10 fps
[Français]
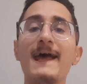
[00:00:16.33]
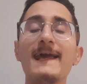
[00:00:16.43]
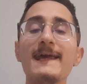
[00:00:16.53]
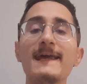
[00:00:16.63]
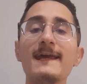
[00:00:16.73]

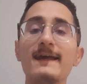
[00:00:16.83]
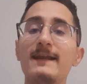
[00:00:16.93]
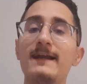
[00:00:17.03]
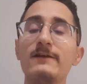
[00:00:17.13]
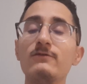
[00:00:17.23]
et
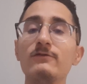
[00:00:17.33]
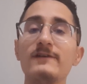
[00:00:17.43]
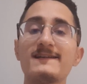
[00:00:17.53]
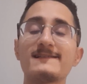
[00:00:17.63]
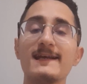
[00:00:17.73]
la
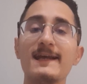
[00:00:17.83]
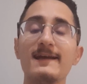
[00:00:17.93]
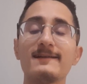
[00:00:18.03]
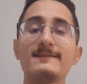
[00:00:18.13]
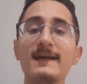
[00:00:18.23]
Juve,
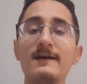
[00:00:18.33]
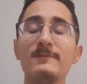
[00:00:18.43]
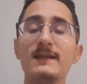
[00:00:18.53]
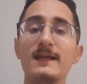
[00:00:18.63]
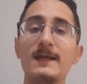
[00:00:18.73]
c'est
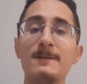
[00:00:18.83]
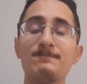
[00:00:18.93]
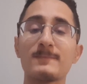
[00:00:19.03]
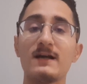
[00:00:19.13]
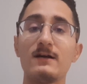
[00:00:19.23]

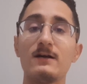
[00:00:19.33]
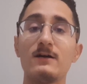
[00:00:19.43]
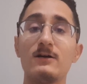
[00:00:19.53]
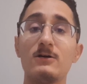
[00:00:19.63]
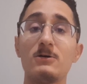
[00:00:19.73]
terminé.
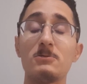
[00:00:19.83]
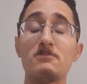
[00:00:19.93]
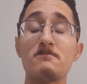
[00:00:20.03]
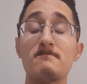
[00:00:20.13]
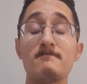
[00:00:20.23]
Euh,
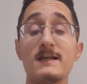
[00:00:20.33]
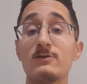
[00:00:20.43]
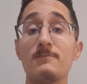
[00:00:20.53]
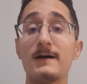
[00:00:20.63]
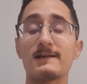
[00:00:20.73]
les
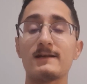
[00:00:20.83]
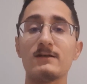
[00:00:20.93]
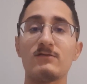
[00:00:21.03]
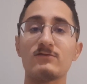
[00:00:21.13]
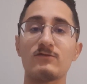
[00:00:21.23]
deux
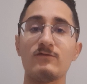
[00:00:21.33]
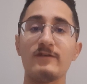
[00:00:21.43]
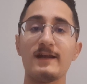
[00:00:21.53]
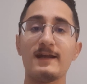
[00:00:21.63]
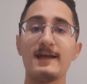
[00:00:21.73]
parties ont
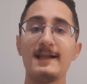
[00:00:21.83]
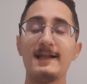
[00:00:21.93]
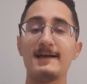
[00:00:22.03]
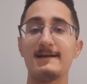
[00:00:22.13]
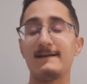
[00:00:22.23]
trouvé
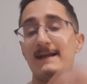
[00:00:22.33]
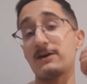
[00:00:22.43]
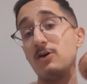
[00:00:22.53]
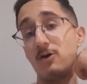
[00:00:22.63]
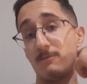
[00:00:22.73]
euh,
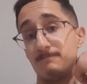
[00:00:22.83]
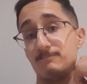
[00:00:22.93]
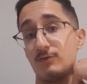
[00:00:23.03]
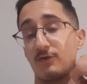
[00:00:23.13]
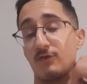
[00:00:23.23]
l'accord
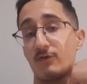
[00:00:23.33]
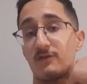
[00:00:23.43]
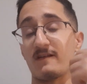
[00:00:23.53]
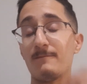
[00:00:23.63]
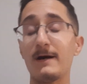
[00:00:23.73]
pour se
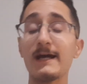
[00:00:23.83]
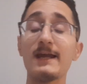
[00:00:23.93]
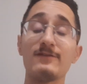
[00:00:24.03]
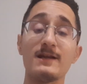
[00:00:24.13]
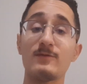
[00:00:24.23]

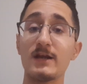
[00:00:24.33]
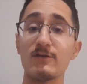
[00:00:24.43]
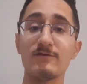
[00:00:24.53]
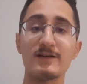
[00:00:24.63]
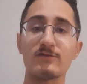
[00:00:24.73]
séparer. Évidemment, la
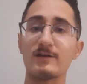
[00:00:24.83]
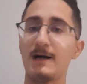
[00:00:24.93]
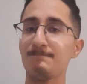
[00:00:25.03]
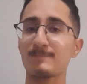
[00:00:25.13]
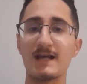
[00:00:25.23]
Juve
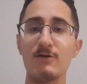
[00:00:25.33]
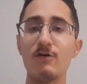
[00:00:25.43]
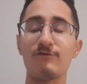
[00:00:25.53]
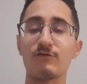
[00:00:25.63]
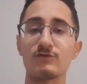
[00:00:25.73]
attendra
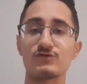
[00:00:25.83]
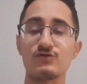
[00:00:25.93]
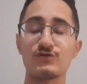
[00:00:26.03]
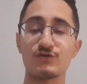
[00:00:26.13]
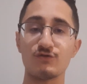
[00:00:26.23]
l'offre
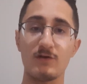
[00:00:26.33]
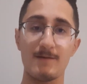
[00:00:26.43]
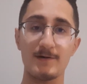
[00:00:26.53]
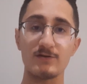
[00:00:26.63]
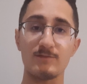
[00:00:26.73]
juste de
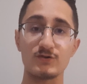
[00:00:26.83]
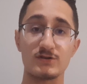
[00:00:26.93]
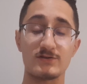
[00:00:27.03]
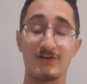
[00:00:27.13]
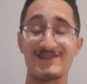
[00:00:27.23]
la part de
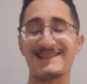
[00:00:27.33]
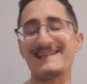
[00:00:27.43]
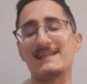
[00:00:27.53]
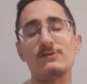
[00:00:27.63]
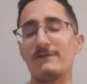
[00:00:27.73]
Manchester
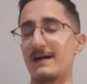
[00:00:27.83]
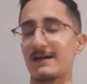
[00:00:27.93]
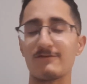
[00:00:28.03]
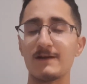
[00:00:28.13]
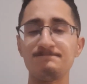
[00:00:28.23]
City qui devrait
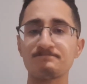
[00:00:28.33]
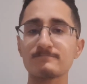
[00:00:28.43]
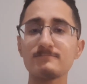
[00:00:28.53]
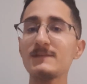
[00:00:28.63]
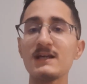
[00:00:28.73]
arriver
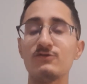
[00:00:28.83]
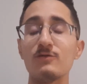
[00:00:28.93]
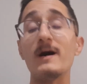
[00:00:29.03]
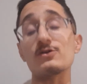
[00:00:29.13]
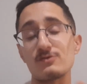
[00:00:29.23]

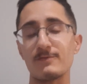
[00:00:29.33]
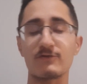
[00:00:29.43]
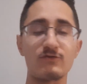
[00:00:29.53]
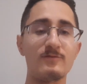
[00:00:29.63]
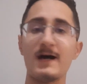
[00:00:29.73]
demain, je
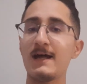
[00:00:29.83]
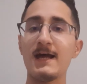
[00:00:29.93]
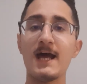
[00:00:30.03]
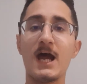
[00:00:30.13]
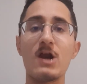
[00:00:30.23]
pense que demain,
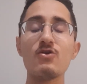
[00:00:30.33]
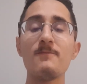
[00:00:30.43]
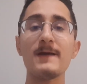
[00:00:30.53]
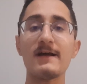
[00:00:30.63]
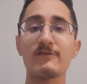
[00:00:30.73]

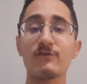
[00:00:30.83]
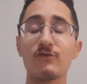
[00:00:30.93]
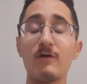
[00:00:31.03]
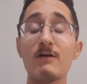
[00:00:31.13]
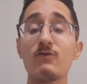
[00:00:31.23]
l'opération
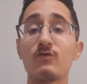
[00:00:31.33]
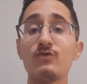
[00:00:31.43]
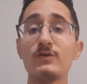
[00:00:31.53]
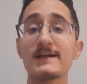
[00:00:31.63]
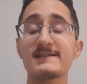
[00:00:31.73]
sera
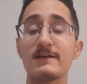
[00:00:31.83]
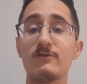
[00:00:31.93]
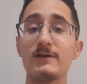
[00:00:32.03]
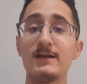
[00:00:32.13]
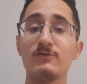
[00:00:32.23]
conclue. Cristiano
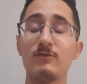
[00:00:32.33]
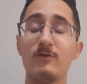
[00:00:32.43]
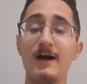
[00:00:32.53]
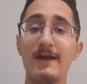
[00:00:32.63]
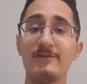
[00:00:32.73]

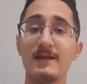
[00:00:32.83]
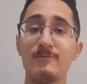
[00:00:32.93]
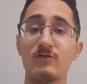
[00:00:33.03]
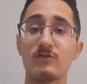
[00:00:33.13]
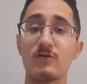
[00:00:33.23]
Ronaldo a
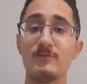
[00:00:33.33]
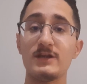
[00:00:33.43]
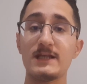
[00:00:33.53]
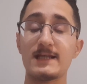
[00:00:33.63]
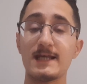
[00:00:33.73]
évidemment
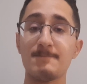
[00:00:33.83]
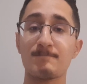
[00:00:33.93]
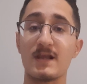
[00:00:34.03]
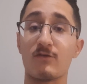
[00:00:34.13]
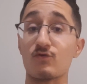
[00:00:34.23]

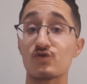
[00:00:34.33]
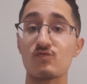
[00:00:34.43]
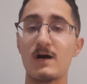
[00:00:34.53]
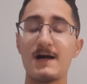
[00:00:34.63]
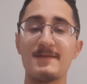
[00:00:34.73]
communiqué son
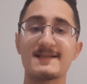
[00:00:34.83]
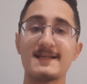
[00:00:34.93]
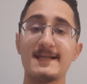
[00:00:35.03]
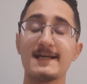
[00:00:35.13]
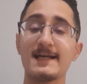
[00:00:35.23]
choix à Max
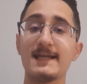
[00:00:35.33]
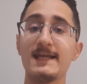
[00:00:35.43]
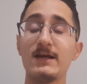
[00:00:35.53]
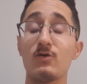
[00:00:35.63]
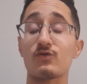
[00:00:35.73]

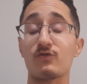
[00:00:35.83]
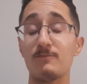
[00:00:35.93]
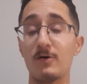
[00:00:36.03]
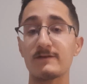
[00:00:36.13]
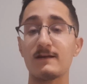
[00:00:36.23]
Allegri, aux,
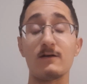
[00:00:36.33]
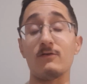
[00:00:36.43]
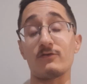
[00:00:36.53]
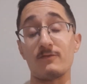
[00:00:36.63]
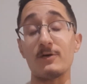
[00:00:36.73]
euh,
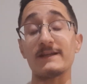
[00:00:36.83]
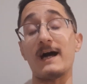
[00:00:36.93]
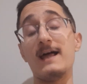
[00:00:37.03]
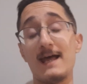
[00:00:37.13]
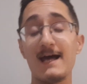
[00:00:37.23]
aux supporters,
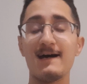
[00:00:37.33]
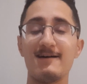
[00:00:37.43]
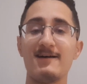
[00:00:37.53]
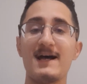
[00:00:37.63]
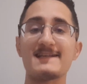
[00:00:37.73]

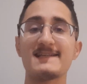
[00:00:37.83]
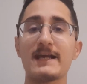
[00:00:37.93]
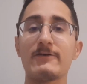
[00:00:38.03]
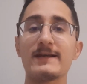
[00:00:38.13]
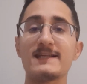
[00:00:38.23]
euh, à
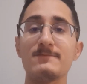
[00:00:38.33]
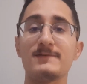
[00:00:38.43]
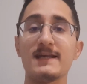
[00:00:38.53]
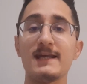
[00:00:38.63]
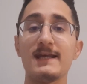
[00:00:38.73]
ses
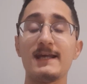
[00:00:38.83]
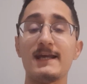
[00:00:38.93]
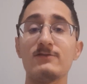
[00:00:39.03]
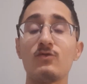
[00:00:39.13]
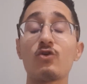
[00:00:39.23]
coéquipiers,
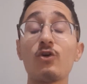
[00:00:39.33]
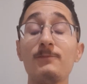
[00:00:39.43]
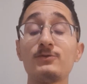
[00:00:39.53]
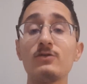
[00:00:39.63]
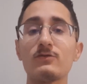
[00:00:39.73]
et donc
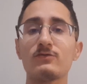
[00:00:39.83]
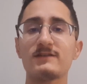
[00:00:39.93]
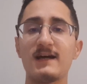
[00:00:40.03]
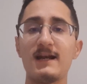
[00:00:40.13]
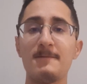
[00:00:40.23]
rupture
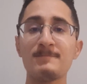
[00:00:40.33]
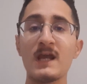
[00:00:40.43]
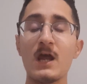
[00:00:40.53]
totale